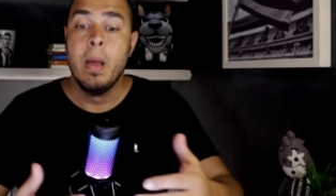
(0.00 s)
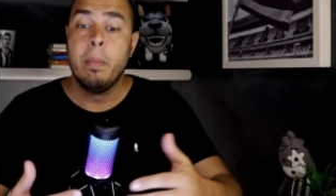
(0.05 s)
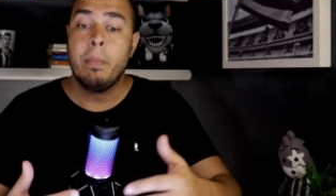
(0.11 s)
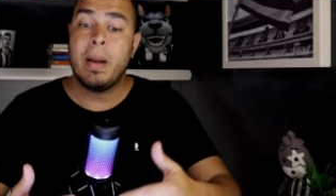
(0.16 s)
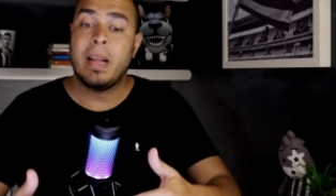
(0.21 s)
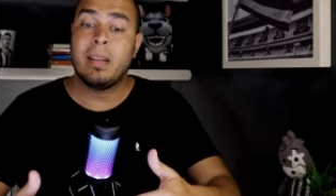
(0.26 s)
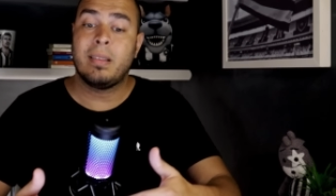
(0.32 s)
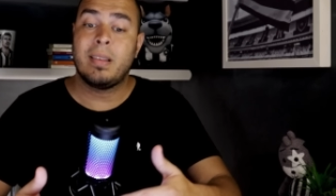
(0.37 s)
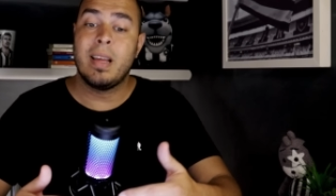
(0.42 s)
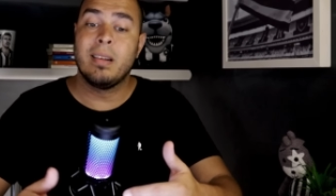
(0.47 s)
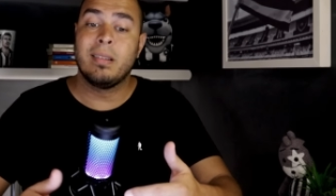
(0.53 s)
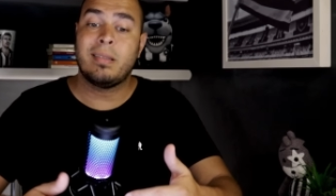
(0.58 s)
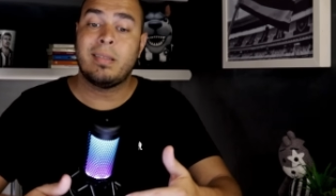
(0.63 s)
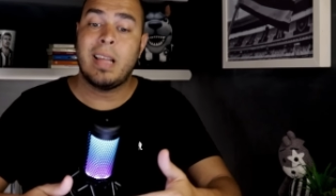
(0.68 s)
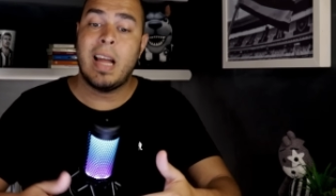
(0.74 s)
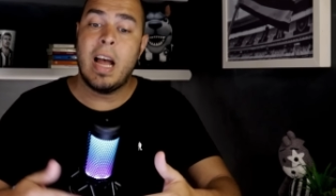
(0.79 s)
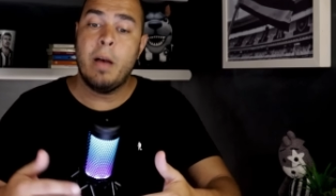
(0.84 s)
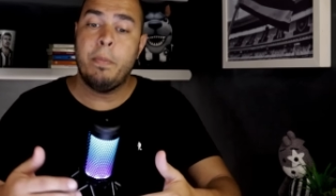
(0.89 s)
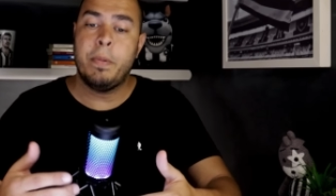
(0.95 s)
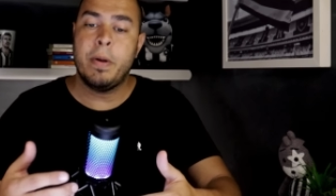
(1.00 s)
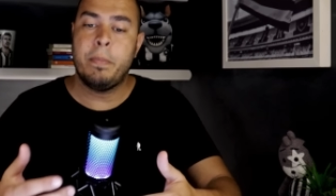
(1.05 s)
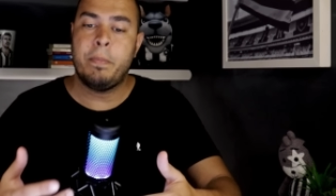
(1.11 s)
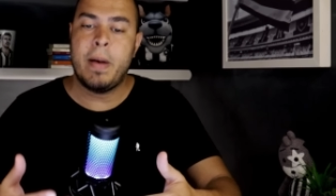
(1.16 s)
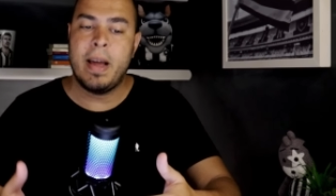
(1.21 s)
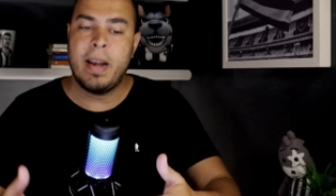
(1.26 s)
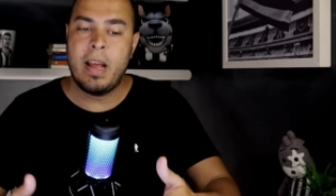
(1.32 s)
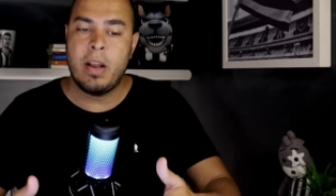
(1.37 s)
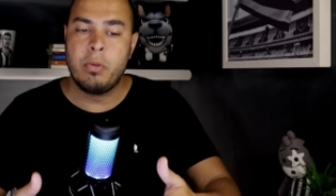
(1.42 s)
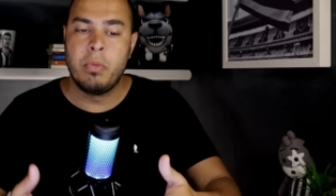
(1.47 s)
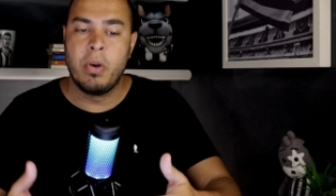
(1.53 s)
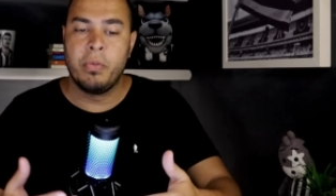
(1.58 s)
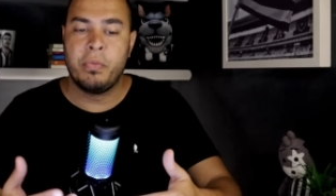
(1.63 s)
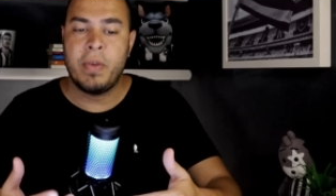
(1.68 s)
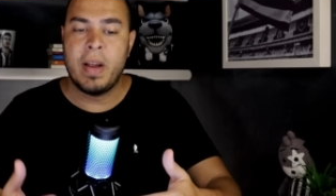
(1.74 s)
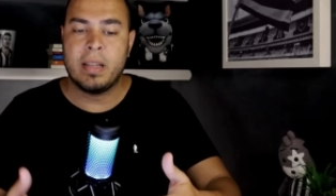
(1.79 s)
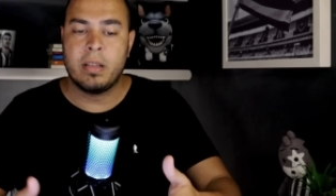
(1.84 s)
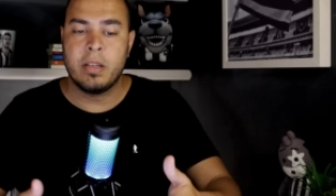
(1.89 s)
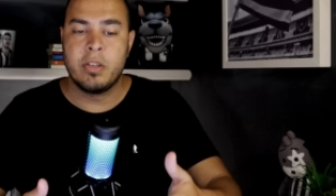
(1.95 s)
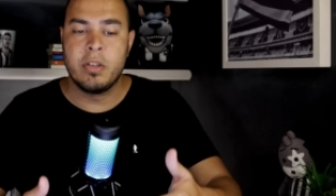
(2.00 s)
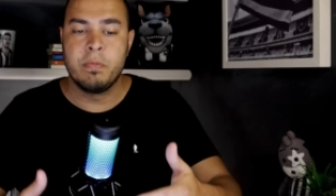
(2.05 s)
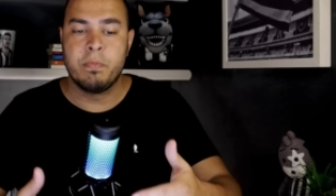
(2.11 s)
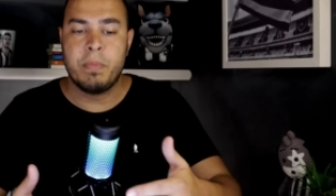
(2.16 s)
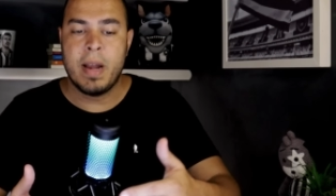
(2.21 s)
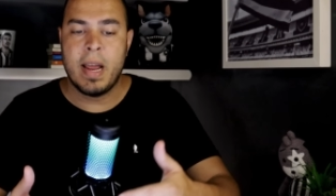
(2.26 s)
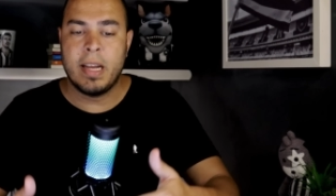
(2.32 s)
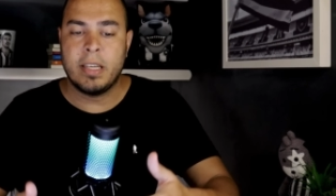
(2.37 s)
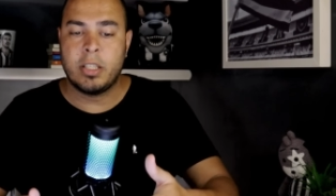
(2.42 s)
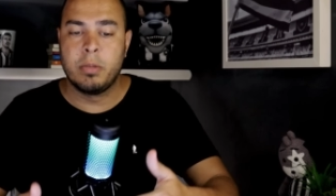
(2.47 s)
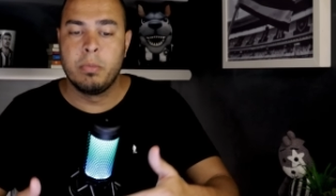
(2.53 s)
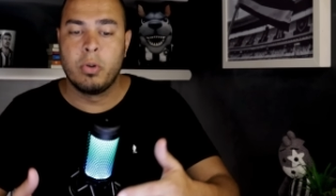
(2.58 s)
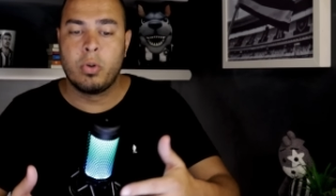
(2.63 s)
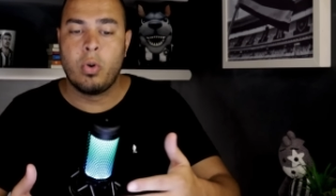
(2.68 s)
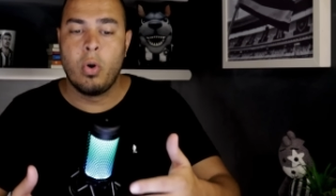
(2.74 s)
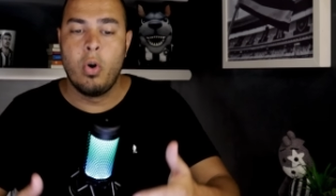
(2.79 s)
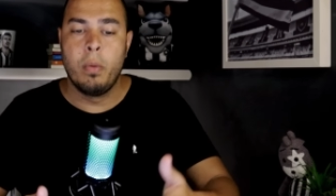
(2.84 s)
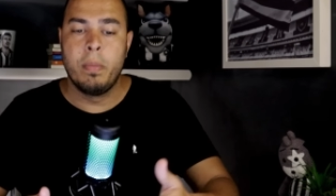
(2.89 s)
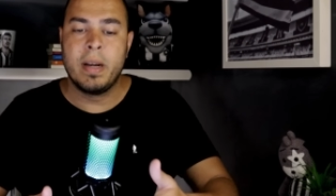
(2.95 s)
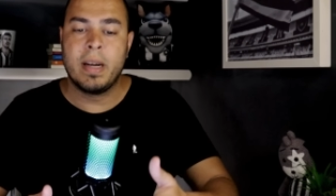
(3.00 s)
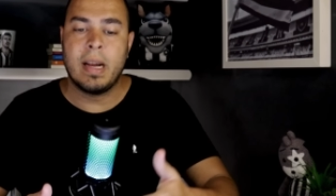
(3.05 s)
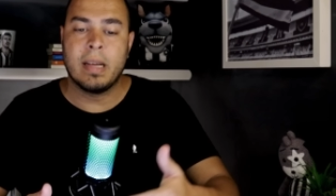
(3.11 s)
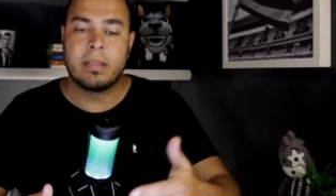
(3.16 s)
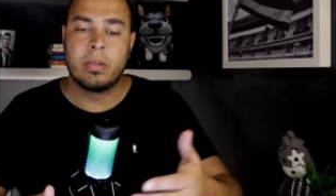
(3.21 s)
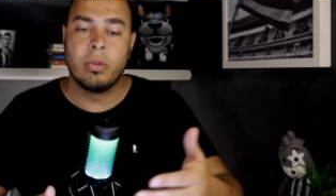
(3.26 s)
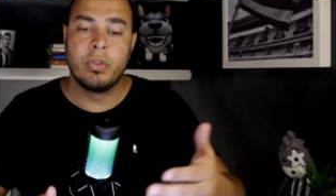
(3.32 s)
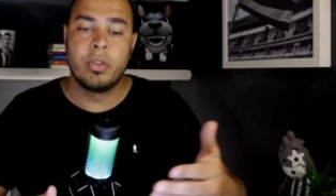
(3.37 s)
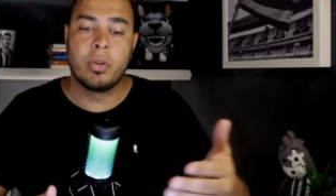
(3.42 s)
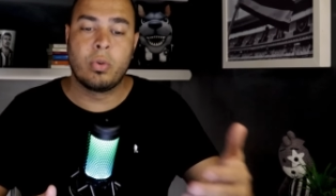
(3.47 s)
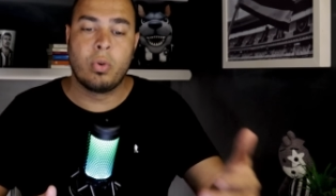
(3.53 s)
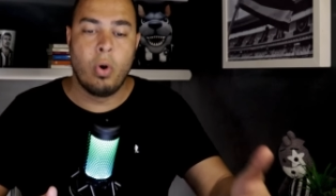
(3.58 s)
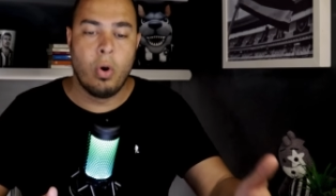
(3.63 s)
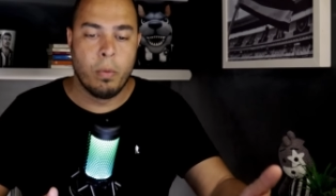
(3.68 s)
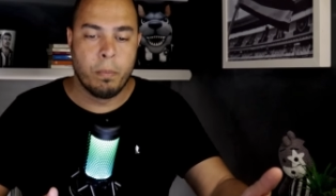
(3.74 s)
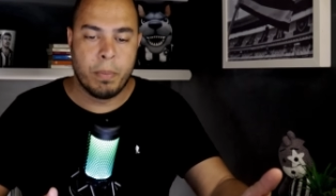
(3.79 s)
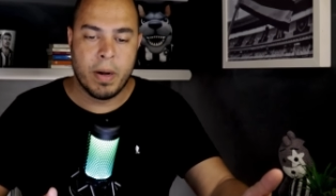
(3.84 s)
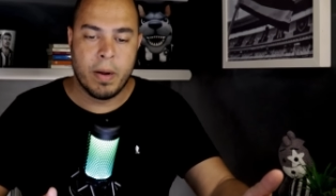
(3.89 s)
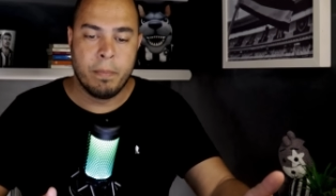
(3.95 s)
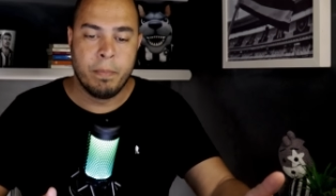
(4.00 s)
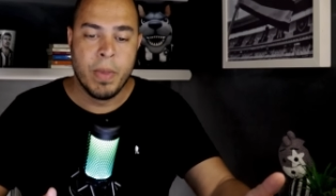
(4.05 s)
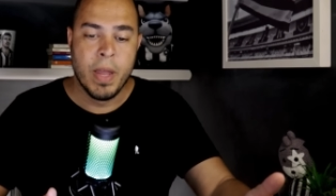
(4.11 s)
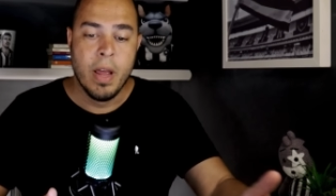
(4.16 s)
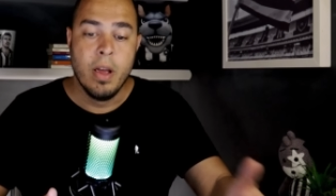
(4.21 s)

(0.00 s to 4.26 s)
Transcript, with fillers: para tentar preparar uma oferta de empréstimo com obrigação de compra.